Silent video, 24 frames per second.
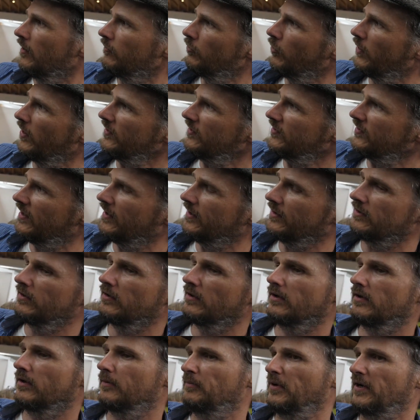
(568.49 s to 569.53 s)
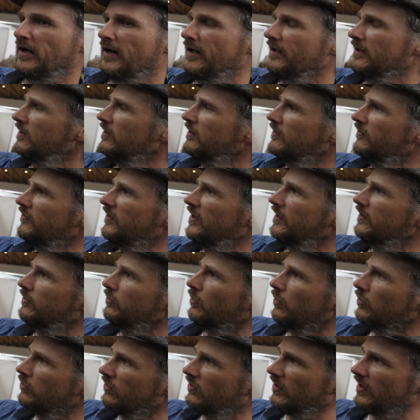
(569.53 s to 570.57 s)
wo es dann äh, behandelt
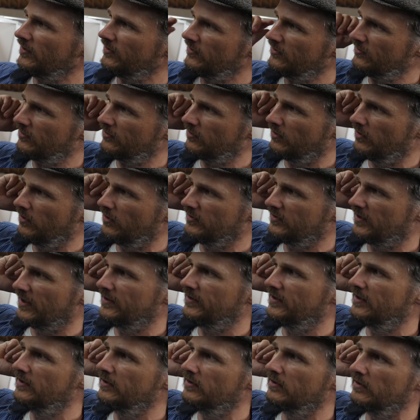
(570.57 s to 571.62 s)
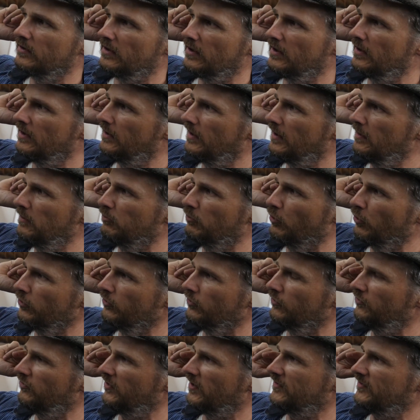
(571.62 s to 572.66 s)
wird und es äh, dann in, in
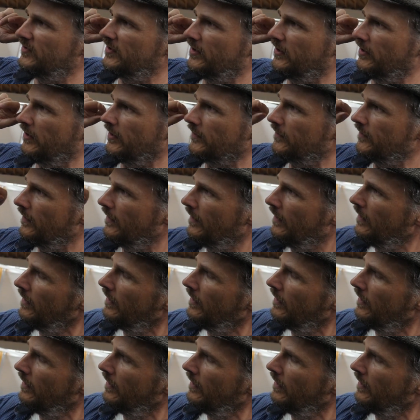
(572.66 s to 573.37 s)
Boden versickert.